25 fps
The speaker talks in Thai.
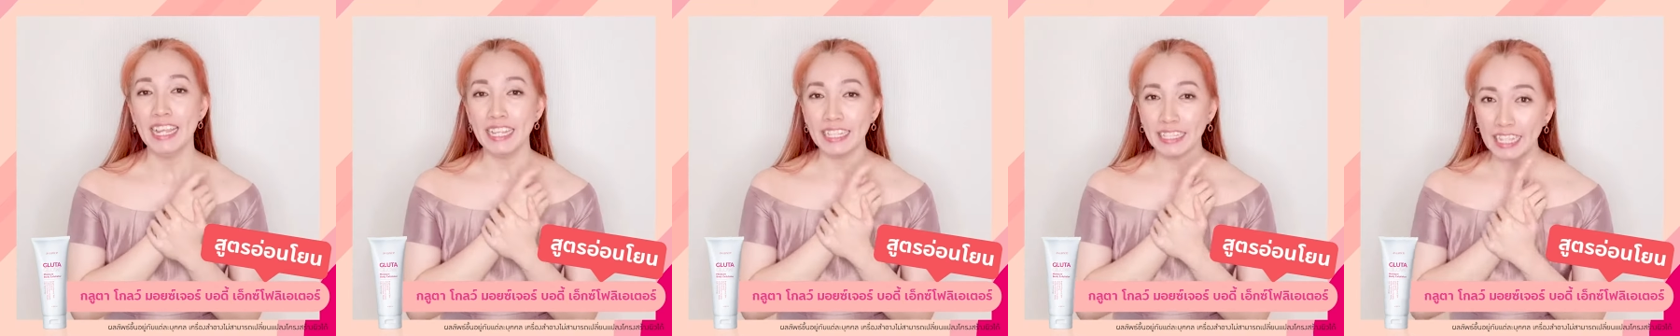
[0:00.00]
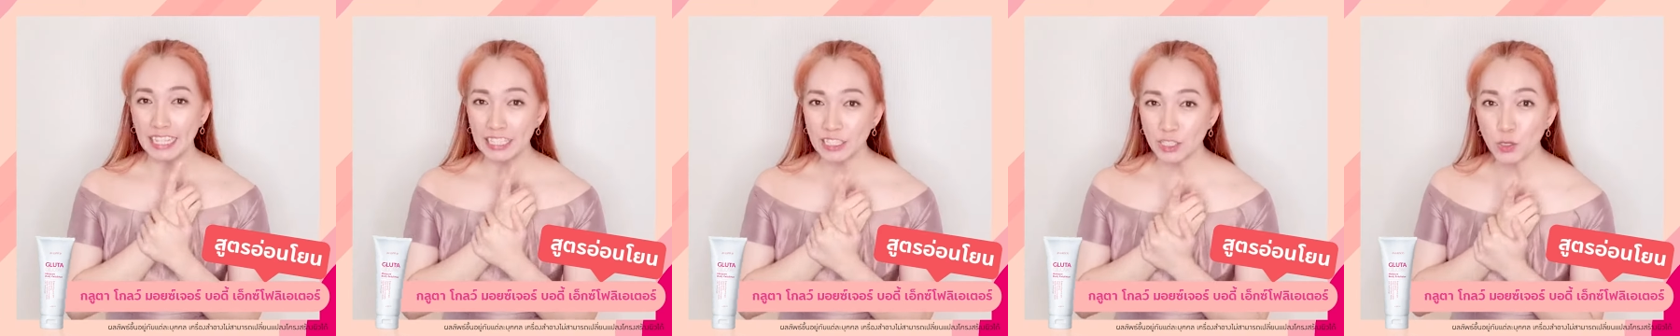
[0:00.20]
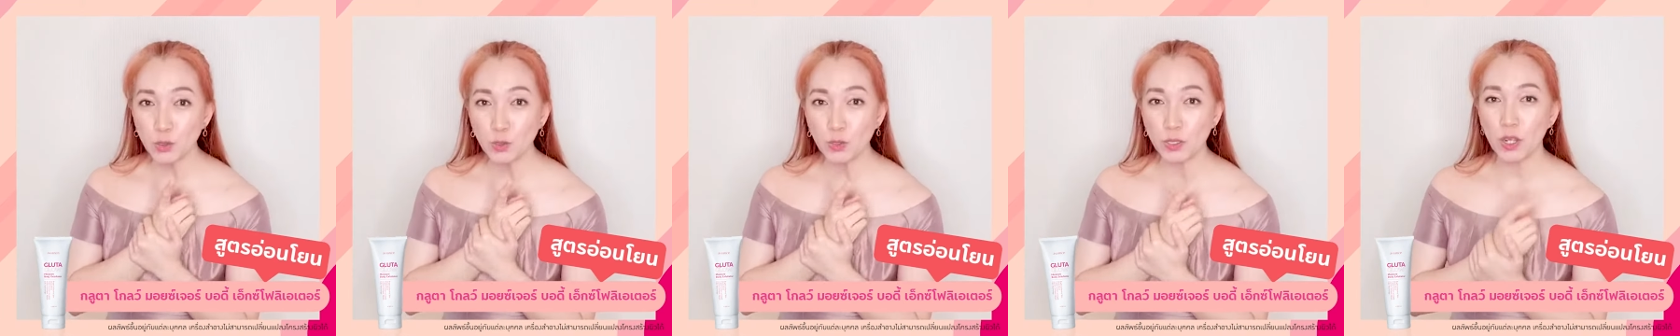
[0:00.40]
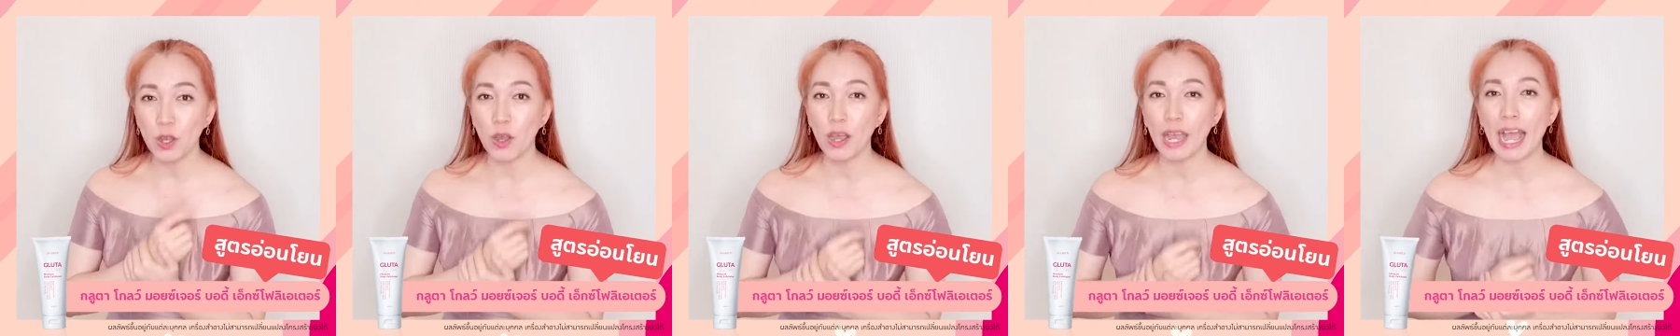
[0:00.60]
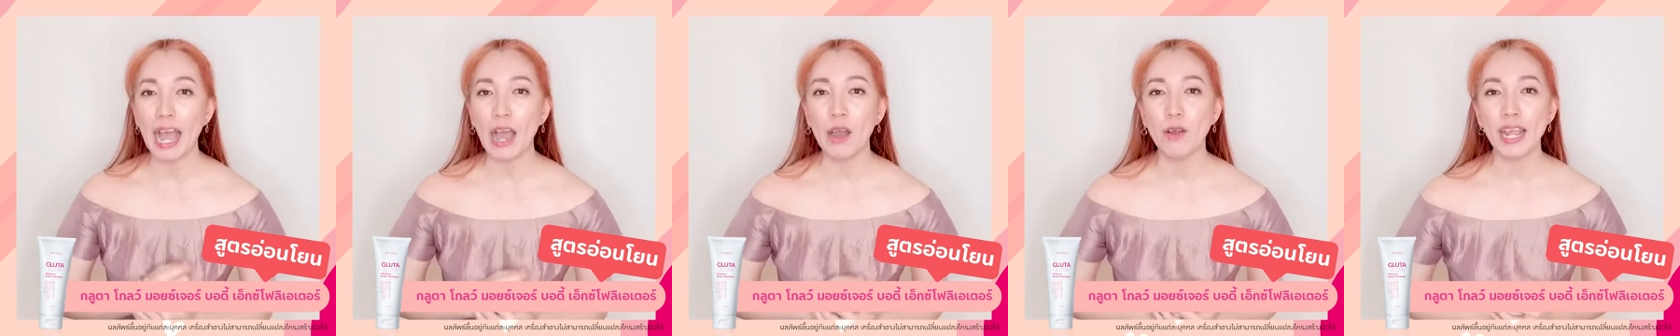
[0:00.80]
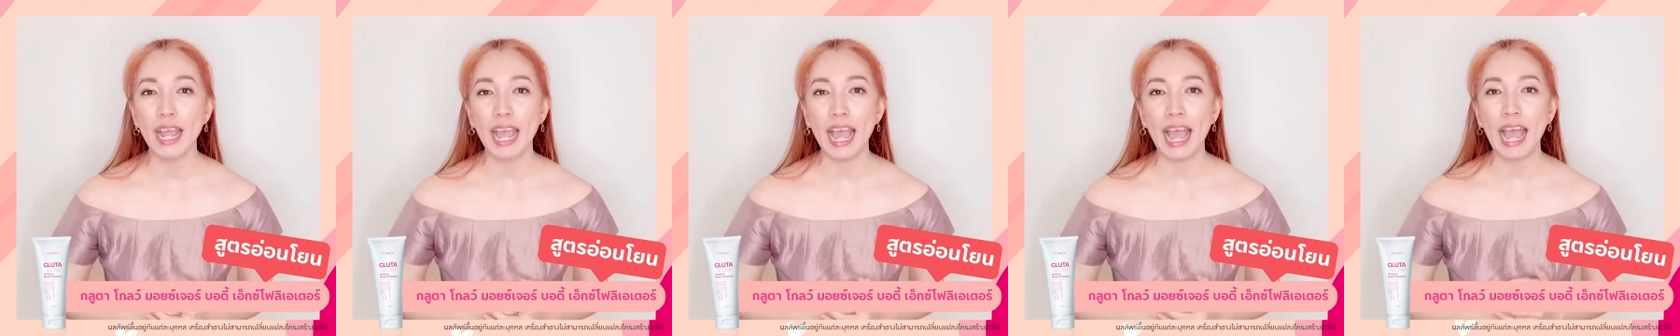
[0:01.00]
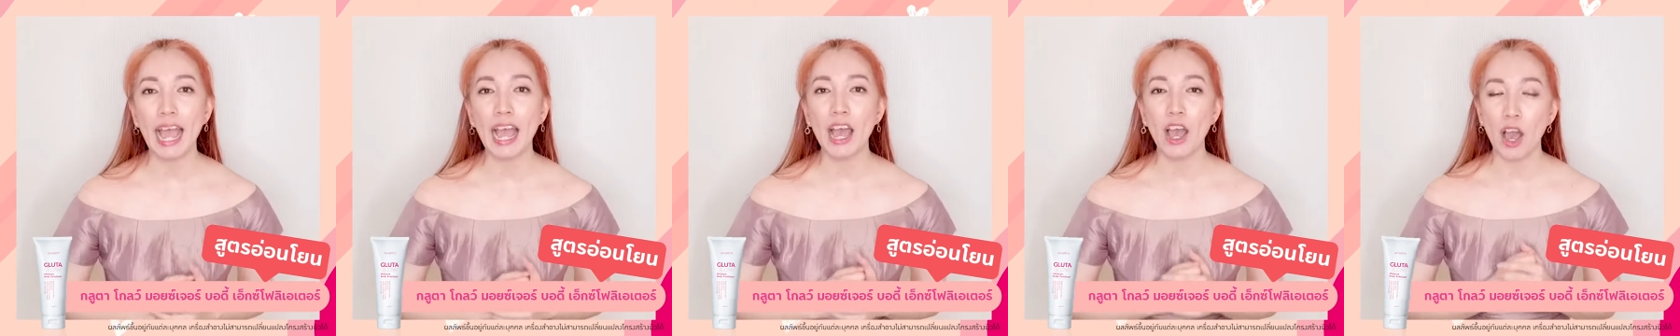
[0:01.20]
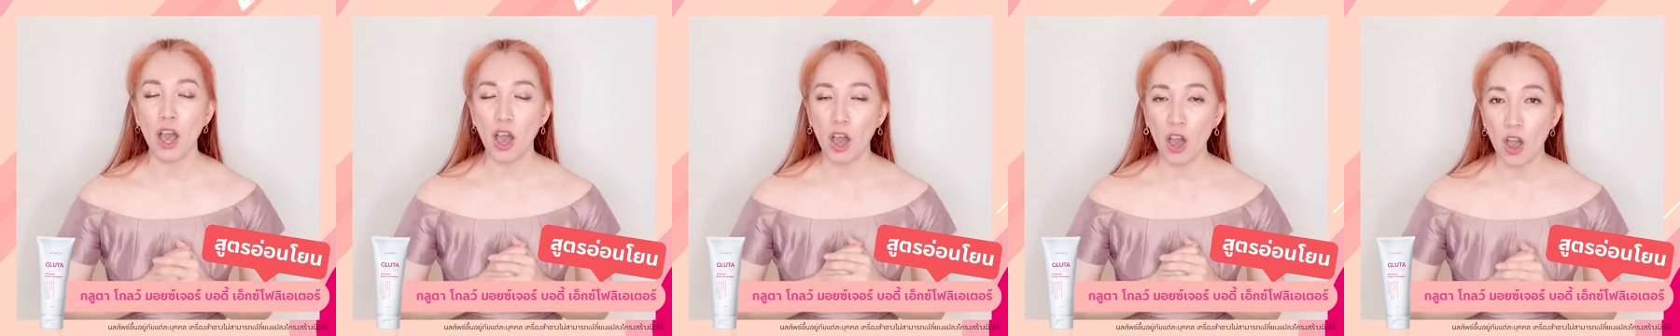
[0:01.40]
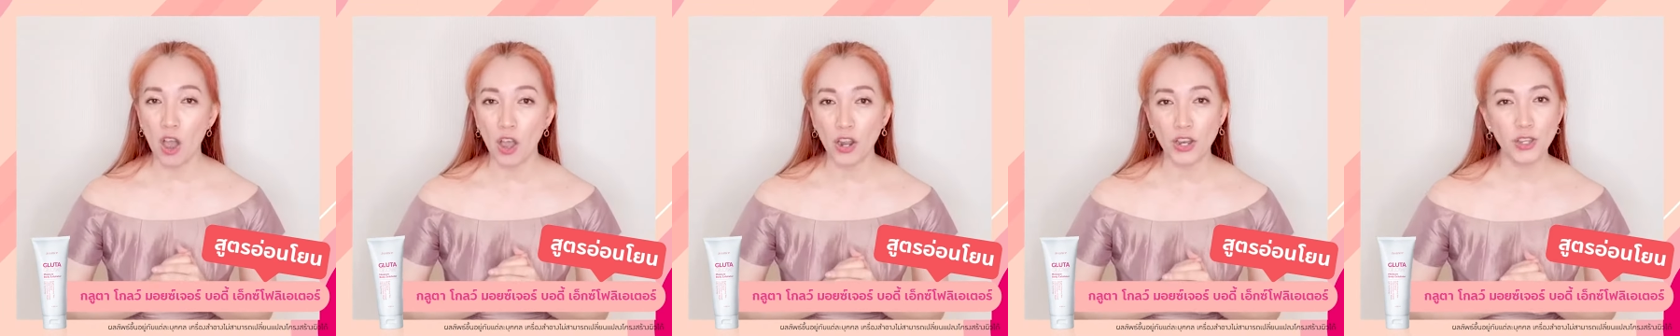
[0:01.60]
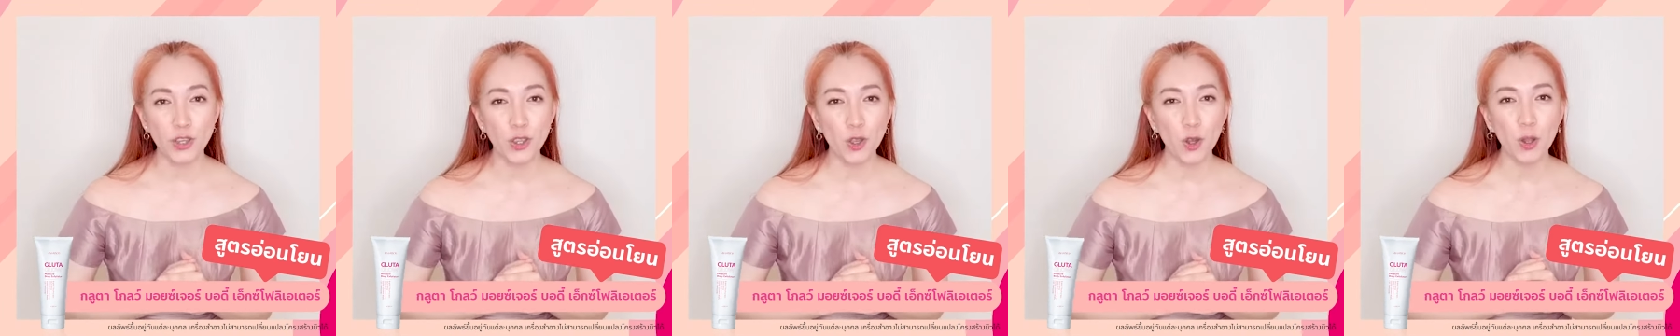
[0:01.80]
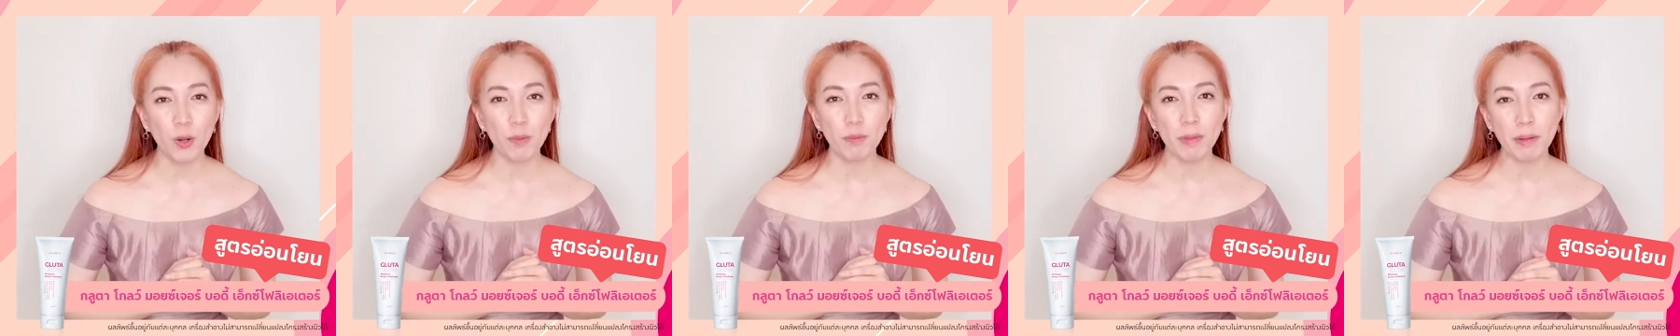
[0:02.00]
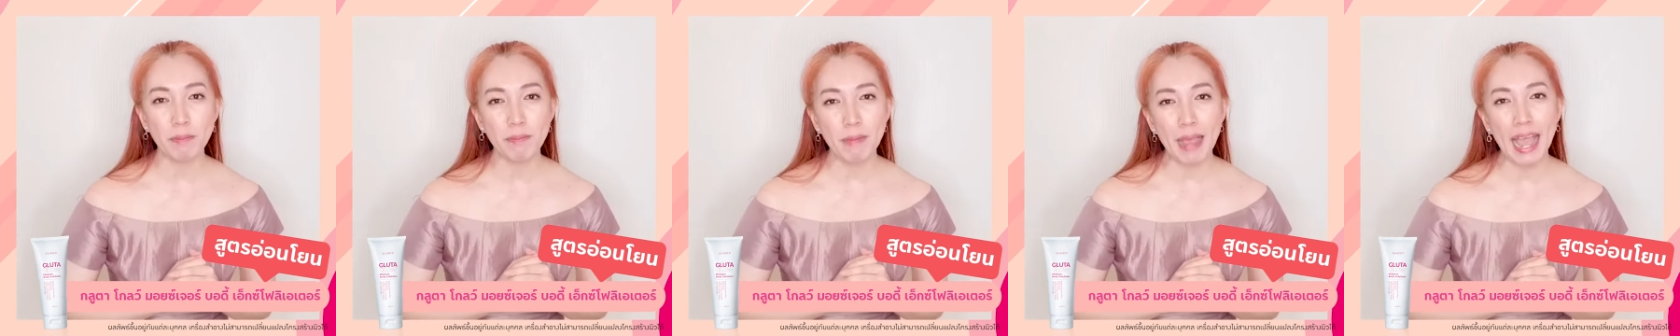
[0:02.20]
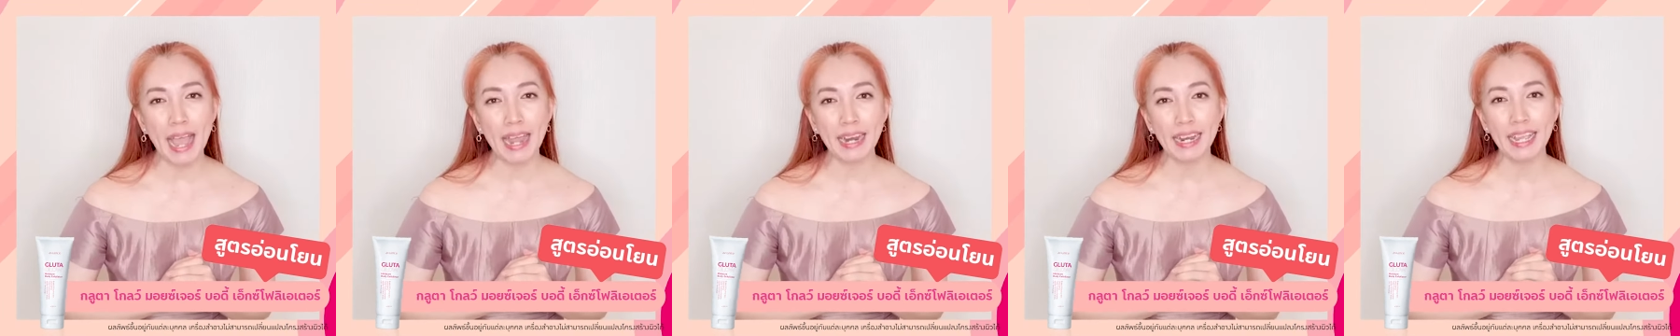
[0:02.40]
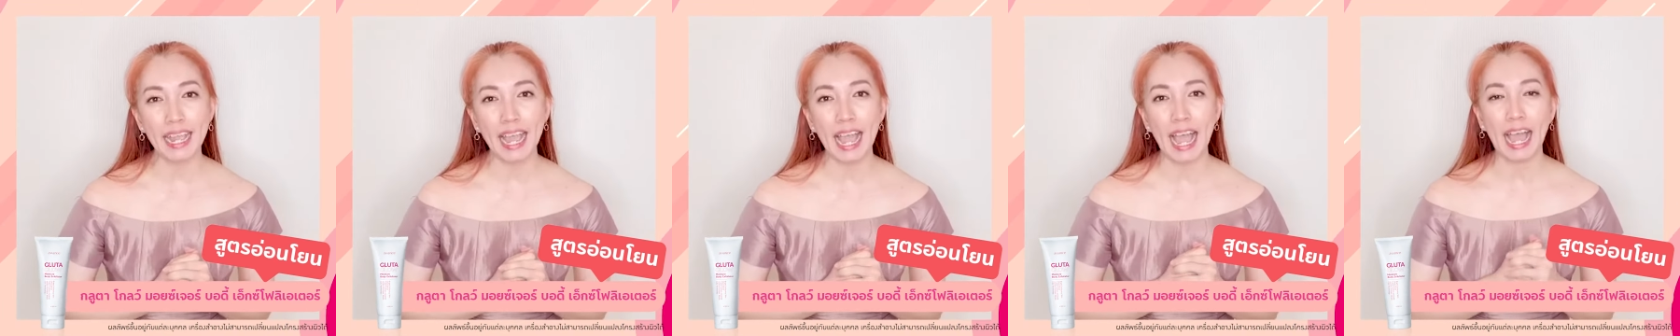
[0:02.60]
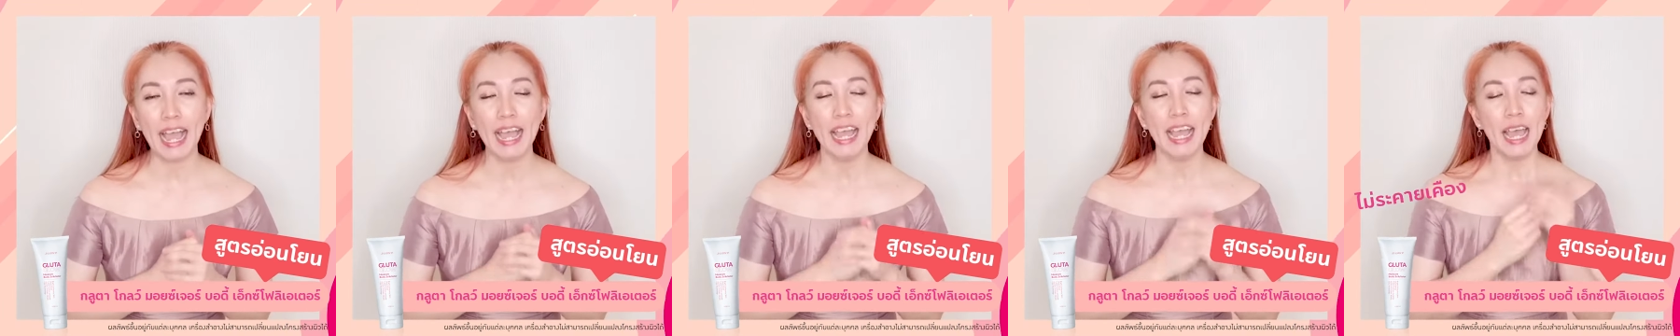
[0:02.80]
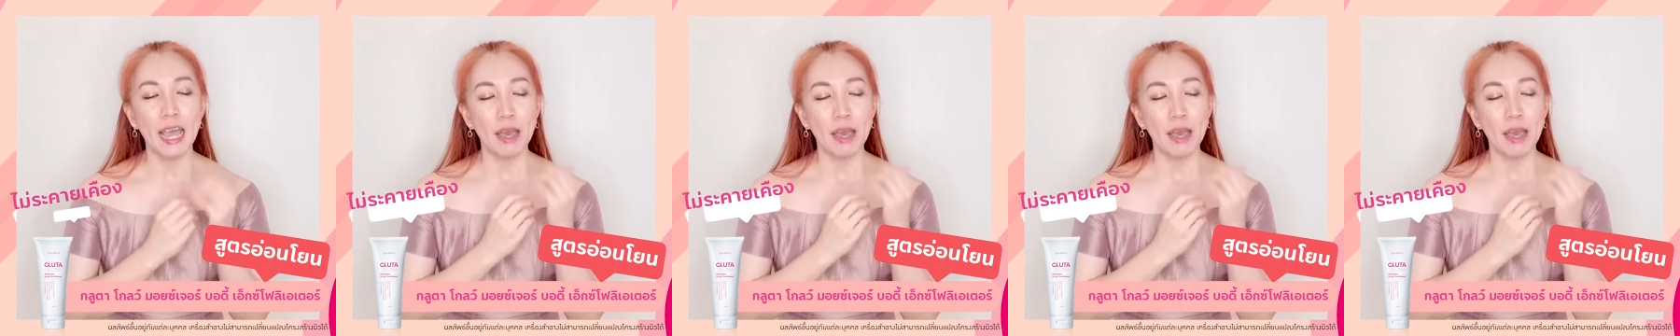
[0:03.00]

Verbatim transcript: แต่สูตรของเขานะคะอ่อนโยนมากๆเลยค่ะ